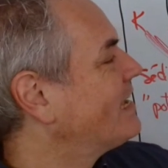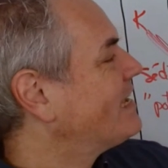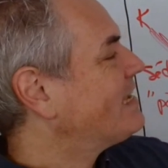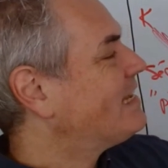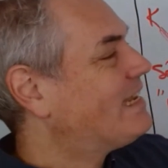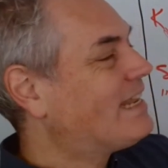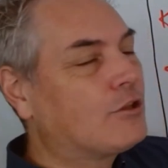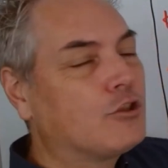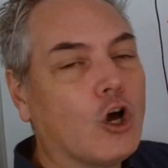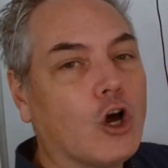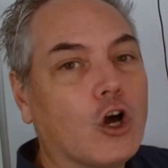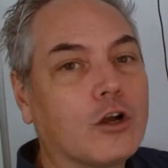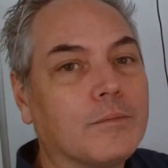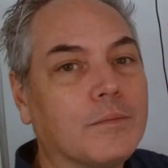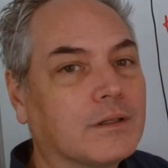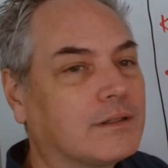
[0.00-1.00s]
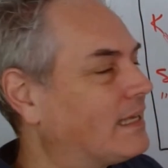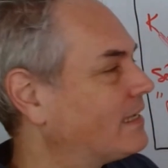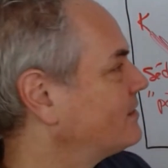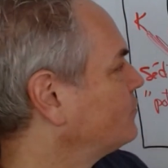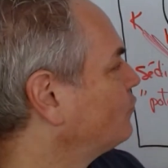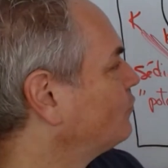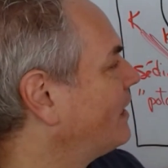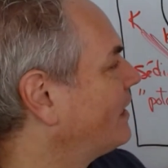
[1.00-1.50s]
Il y a une
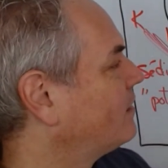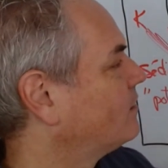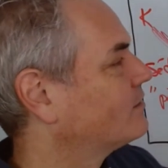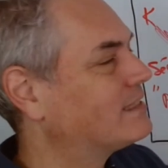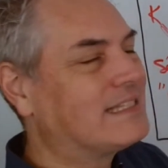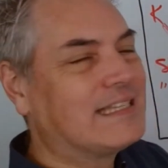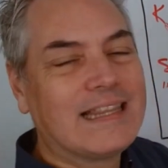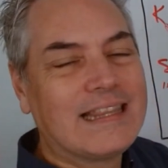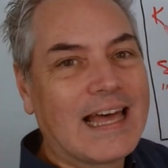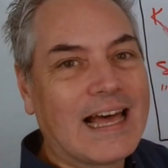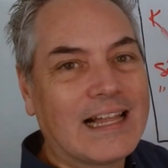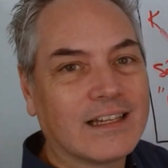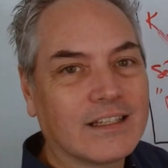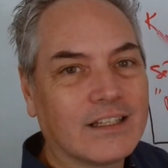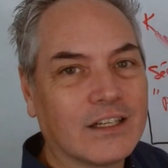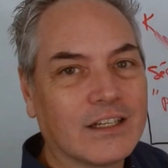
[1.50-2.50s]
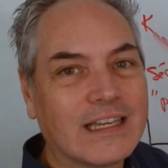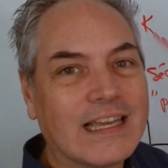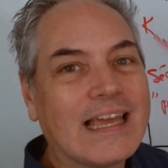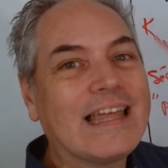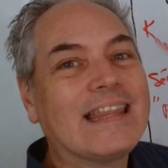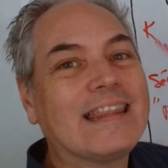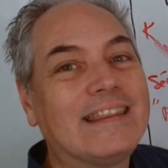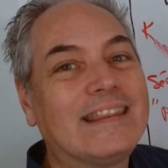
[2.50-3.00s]
augmentation de la quantité d'algues
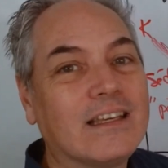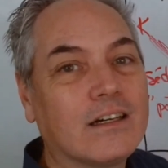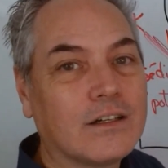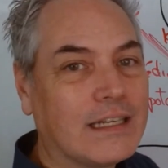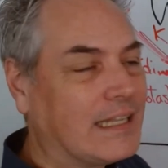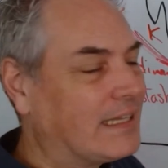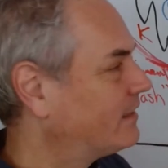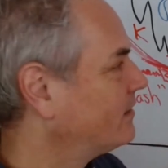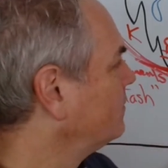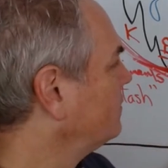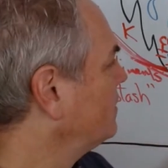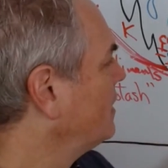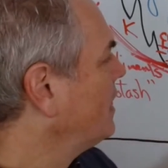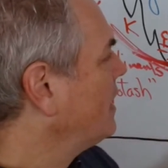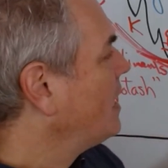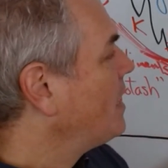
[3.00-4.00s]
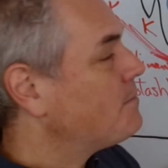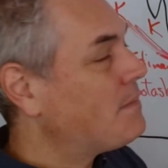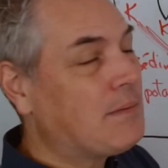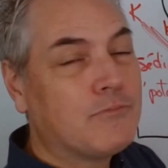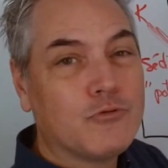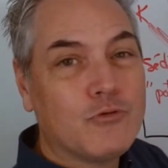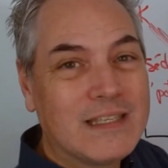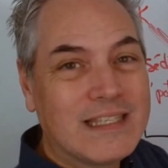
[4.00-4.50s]
dans l'étang, mais
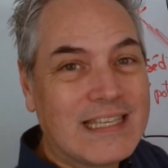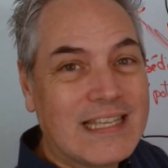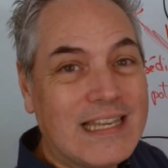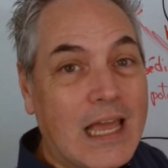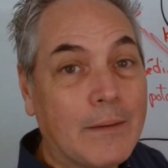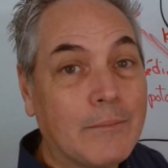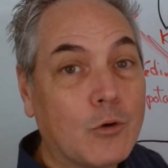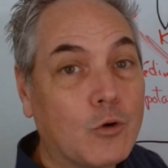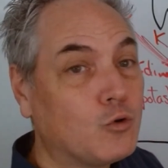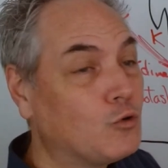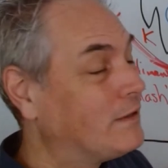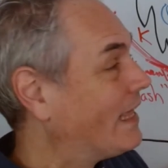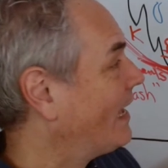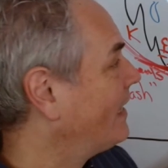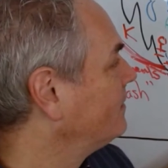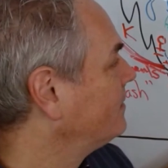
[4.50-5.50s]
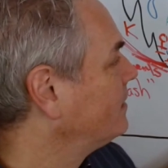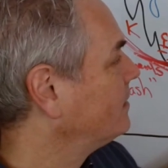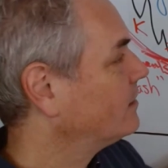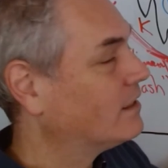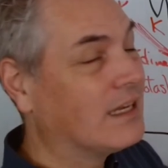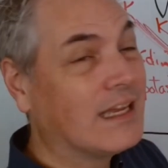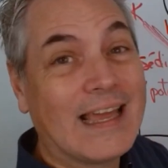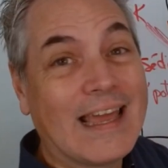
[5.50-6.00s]
puisqu'il y a beaucoup d'algues
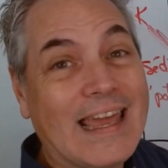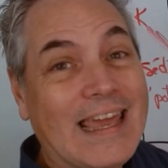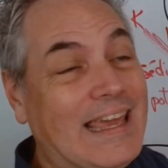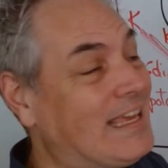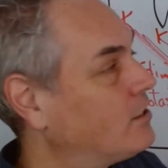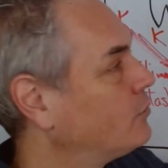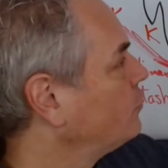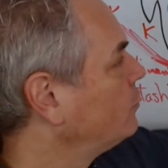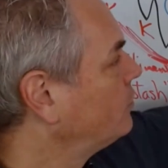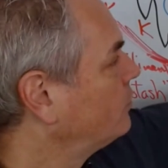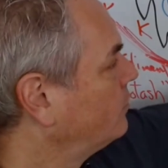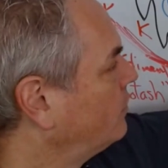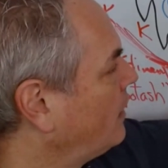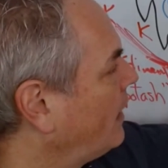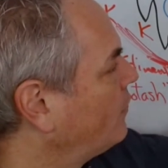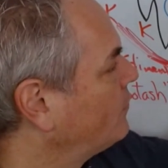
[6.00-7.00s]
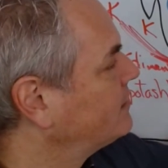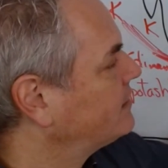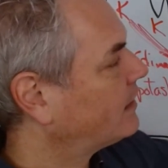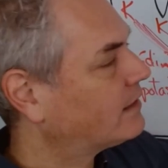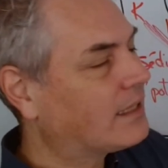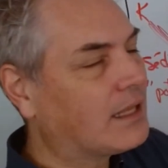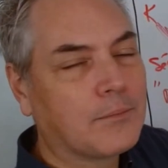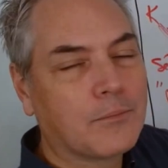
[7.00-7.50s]
et qu'à un
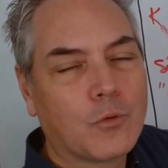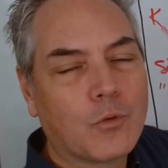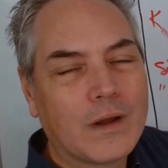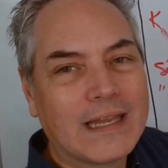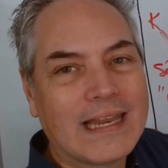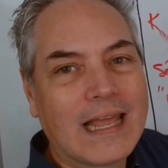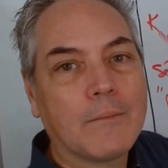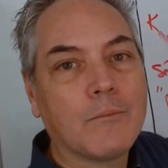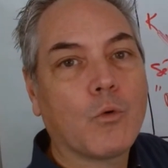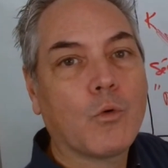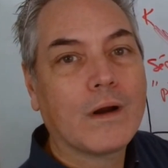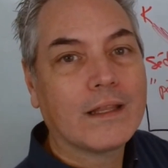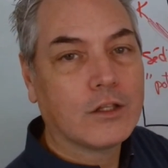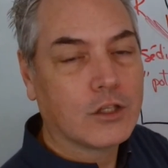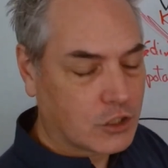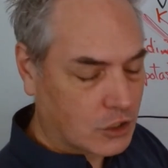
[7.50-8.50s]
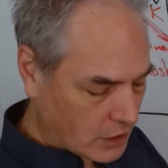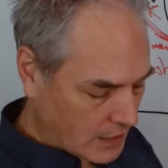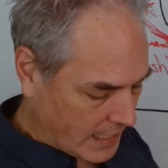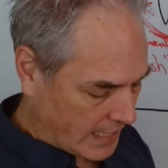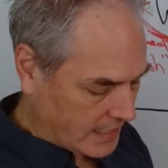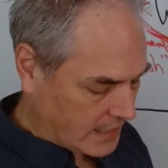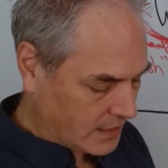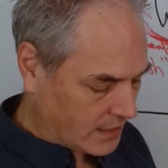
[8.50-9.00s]
certain point, il y a moins de
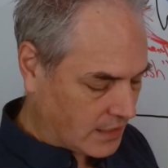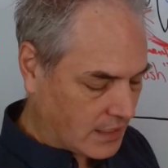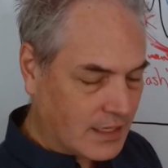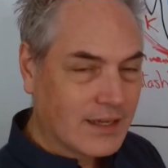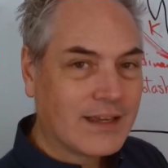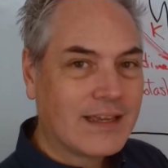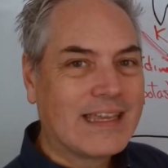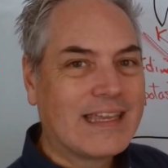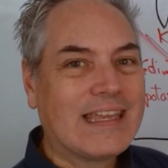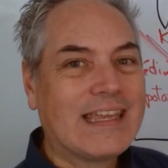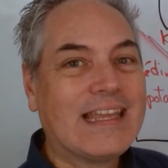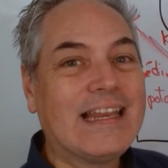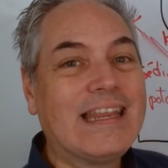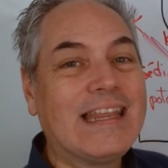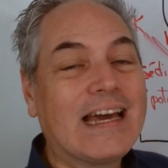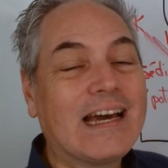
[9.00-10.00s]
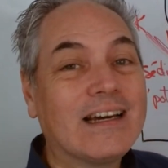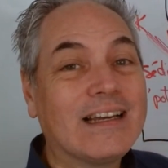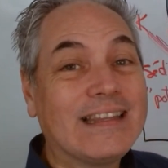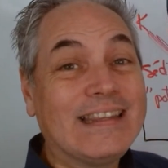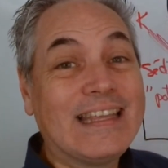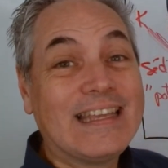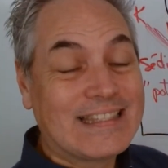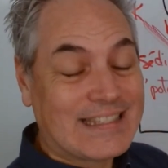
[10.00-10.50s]
soleil, il y a
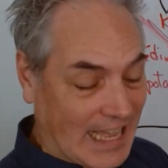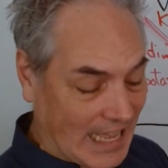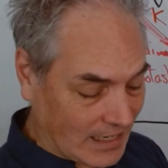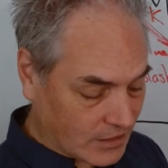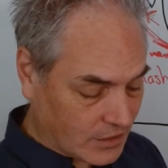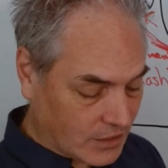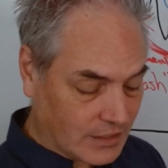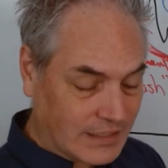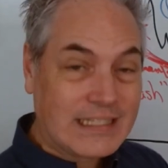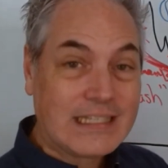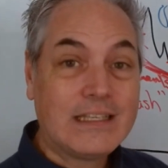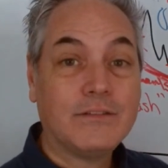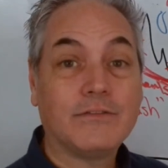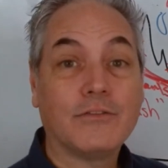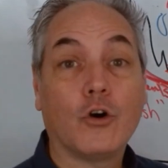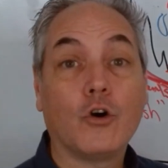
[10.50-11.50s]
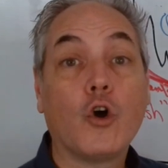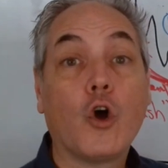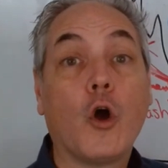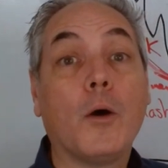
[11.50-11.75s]
des algues qui vont